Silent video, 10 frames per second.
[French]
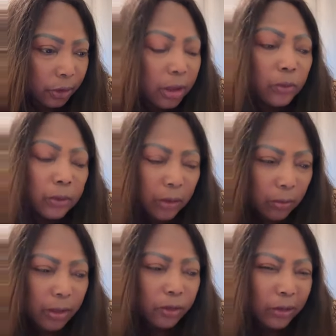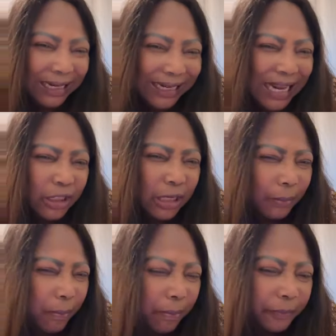J'ai écouté comment tu clashes
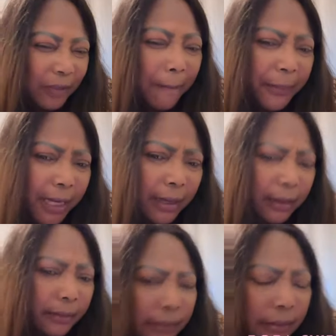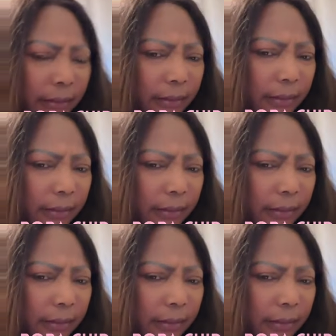ta, mère.